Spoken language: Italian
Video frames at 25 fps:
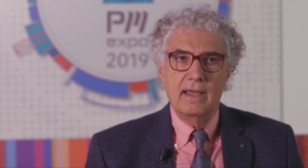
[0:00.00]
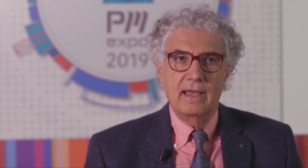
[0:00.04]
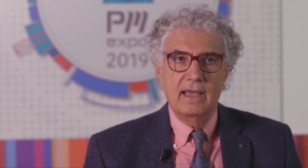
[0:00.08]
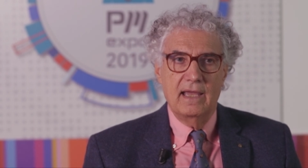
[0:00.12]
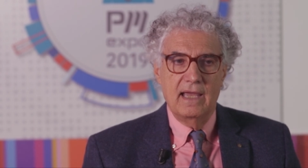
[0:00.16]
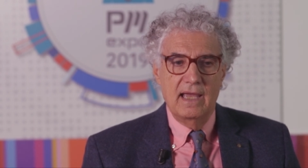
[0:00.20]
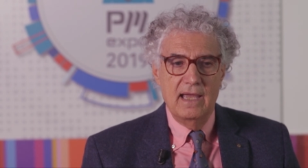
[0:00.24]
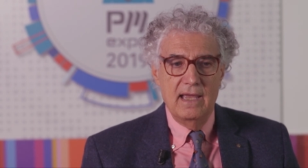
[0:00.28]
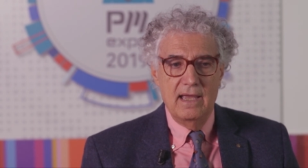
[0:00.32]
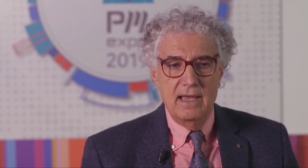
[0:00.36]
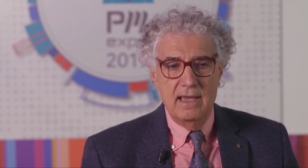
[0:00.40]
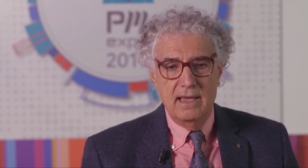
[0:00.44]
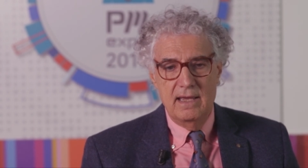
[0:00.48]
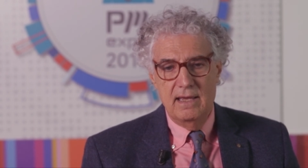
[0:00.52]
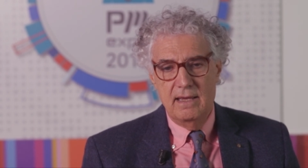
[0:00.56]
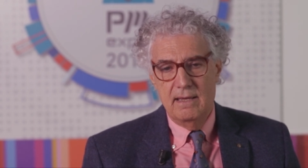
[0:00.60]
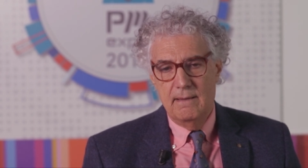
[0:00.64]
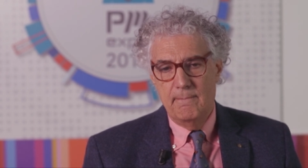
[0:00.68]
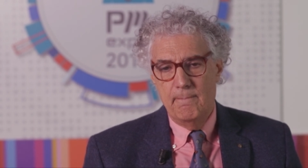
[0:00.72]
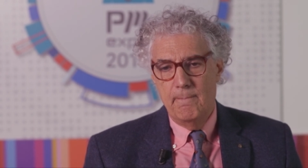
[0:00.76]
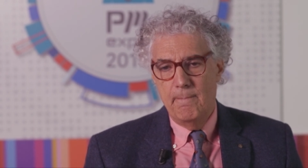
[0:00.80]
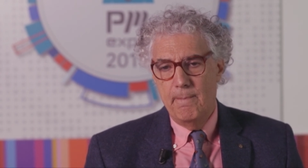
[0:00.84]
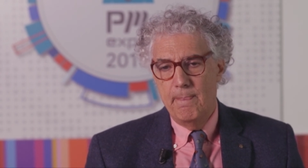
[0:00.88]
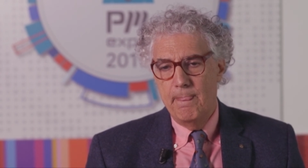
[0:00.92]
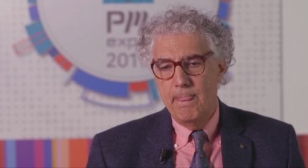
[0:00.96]
che
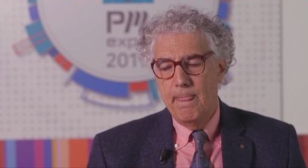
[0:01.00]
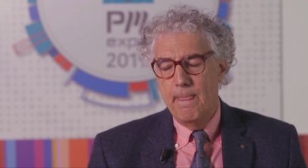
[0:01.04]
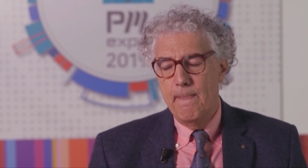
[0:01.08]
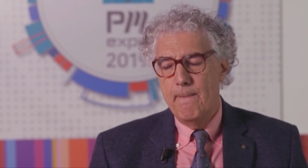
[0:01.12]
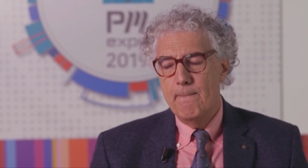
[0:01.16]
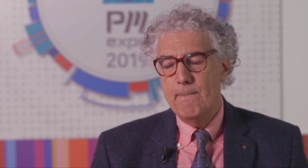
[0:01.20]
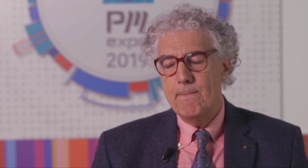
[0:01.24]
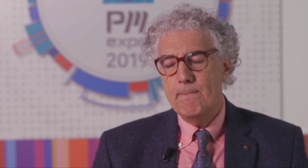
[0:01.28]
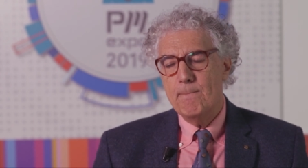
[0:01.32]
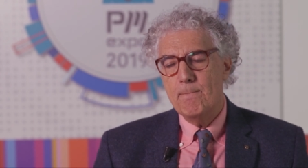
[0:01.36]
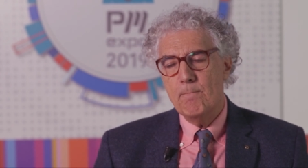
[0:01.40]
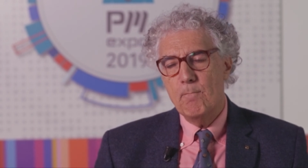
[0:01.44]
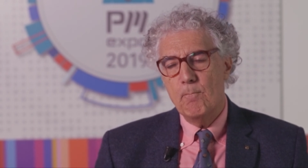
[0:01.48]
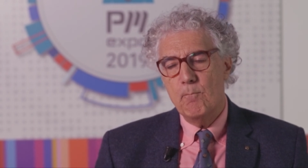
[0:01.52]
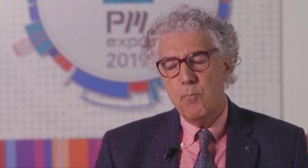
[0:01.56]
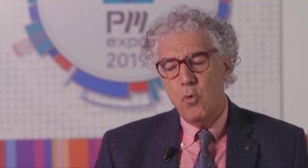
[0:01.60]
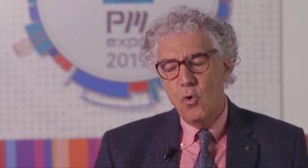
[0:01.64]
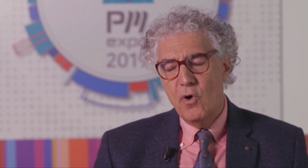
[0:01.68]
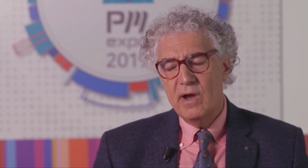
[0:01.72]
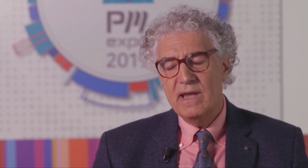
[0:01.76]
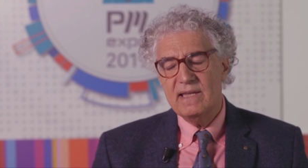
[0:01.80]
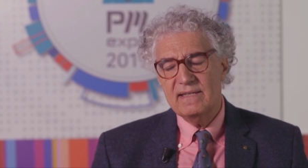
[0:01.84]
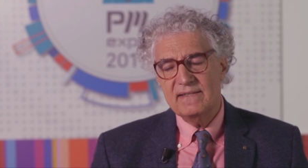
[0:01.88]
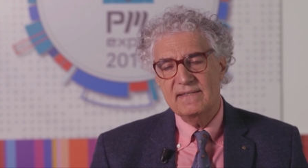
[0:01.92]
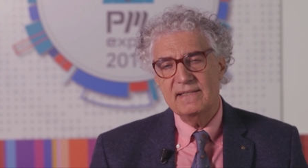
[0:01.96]
mh, mm,
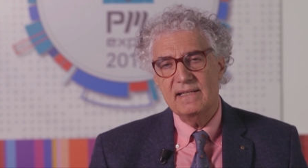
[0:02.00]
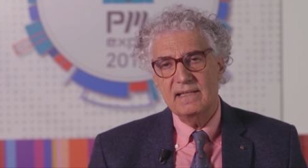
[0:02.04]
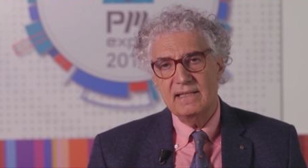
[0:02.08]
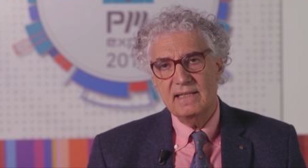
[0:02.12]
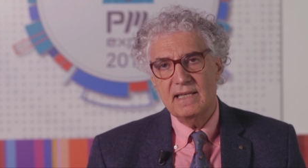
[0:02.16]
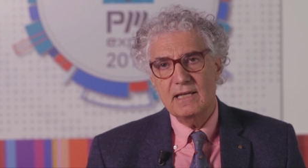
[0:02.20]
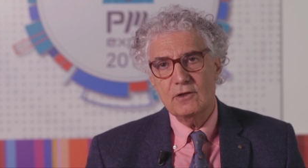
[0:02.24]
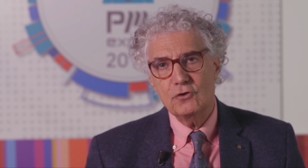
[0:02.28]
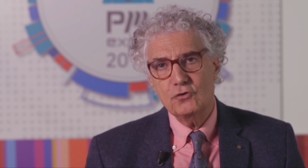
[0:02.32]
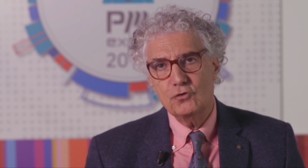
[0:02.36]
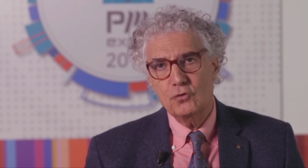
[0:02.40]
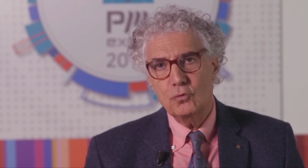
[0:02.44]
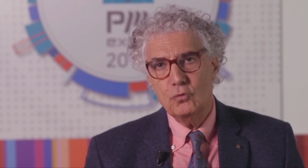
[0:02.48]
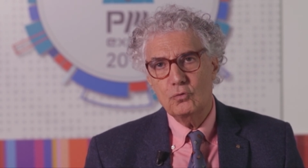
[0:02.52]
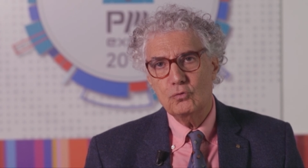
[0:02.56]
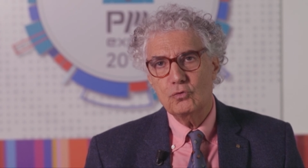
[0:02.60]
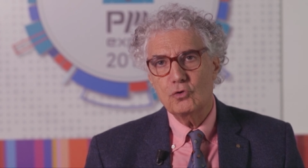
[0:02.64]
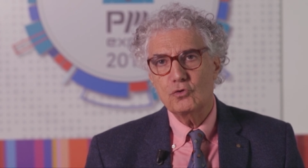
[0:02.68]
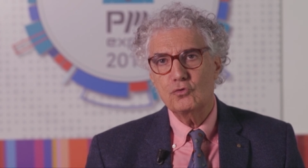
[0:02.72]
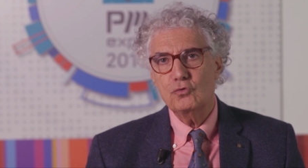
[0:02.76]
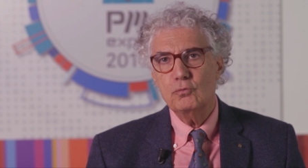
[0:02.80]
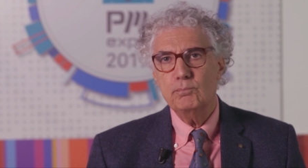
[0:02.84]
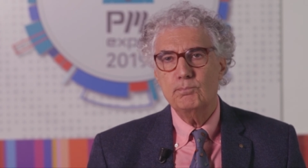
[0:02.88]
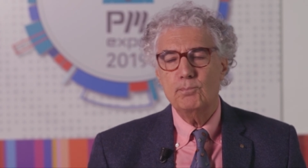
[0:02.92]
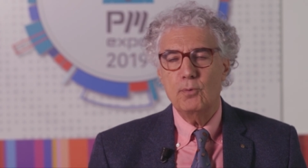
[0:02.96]
può essere di assoluto
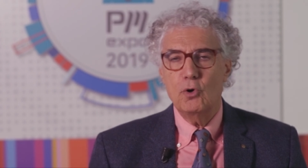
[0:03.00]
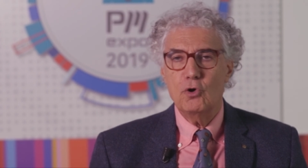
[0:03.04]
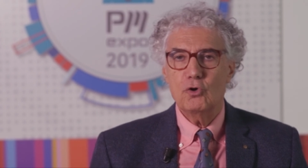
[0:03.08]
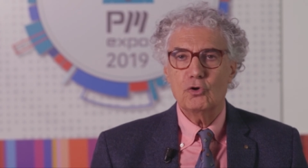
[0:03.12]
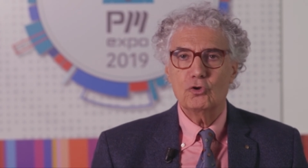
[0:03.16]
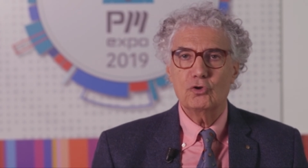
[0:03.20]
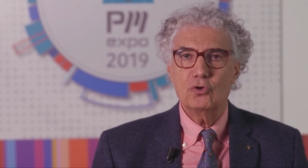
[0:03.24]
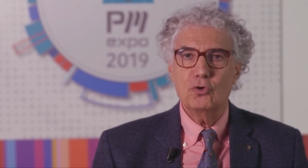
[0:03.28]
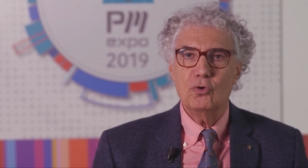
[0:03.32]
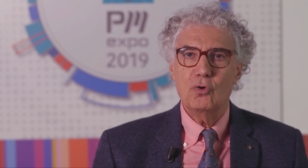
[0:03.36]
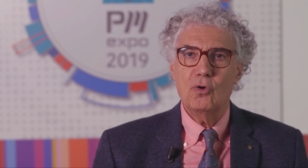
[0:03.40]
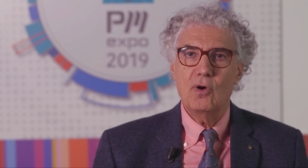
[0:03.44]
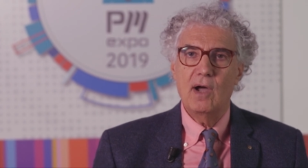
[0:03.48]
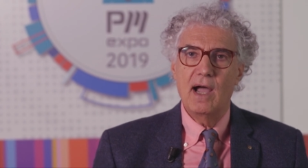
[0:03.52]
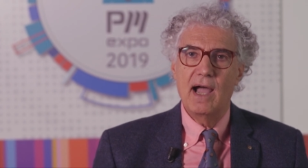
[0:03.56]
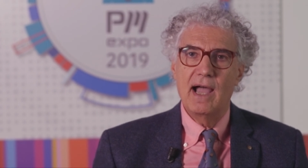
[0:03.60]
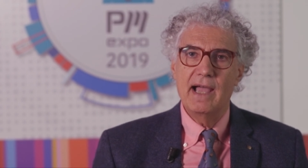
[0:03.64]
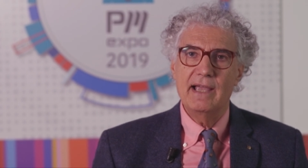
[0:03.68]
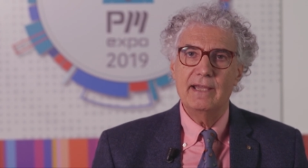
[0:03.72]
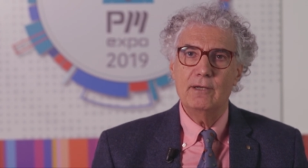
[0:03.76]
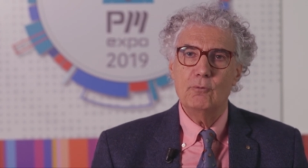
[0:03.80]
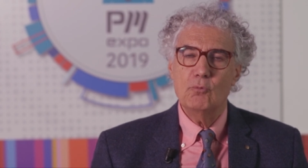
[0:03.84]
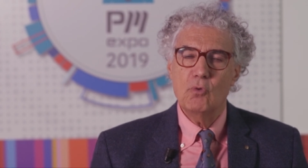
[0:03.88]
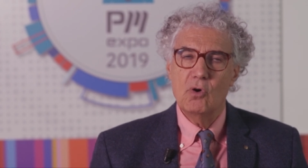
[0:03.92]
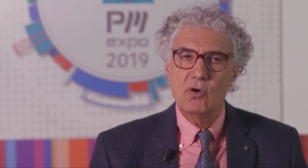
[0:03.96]
supporto
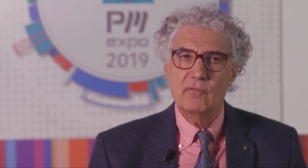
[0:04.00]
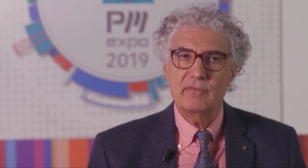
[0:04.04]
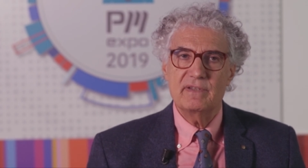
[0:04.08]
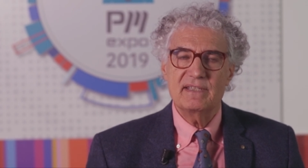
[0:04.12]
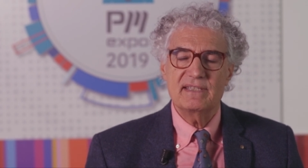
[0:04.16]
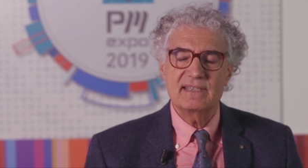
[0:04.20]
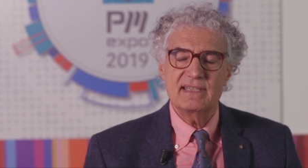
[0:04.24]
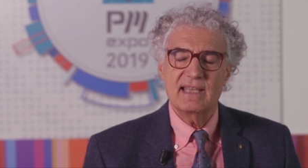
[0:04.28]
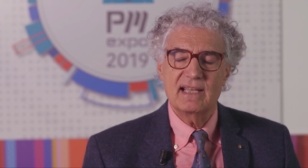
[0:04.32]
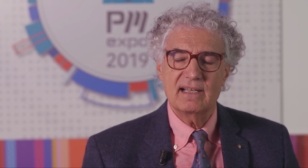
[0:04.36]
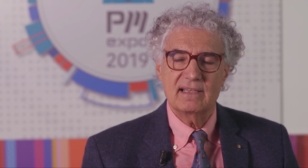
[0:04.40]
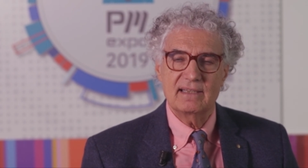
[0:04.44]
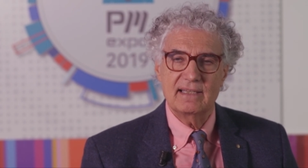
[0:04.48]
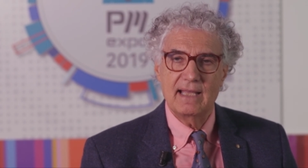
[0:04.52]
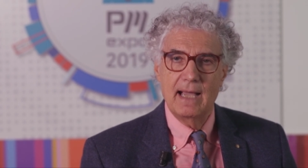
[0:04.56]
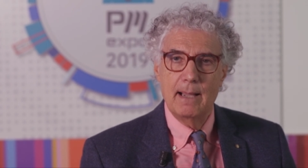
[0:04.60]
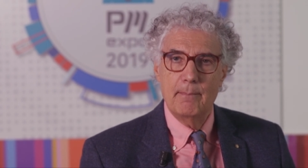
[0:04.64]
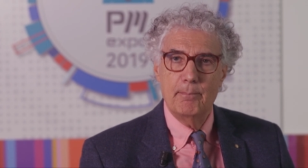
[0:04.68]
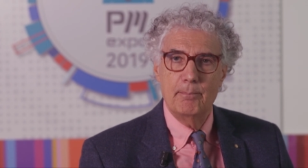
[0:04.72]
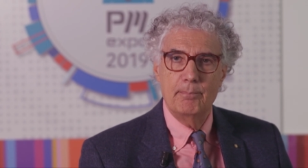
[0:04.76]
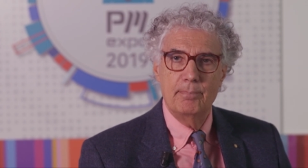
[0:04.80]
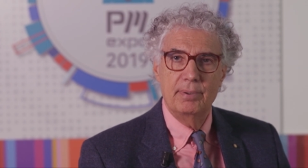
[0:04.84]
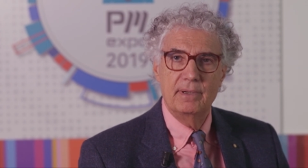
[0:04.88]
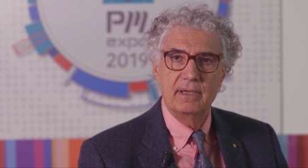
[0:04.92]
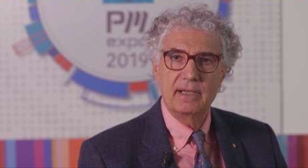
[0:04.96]
ai nuovi start
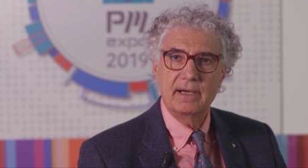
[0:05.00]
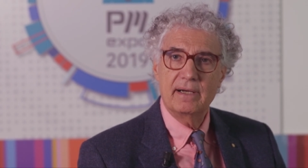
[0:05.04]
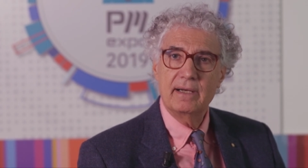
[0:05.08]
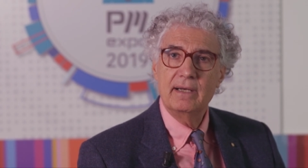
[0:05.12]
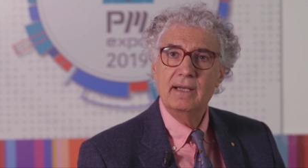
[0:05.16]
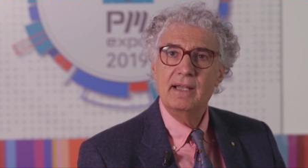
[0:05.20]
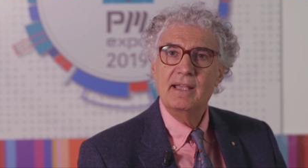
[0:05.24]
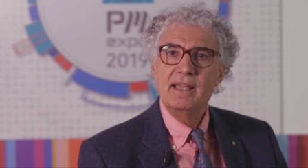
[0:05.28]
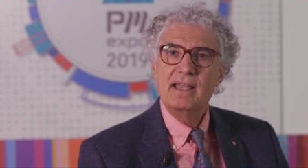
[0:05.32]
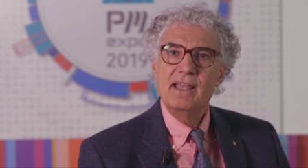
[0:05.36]
up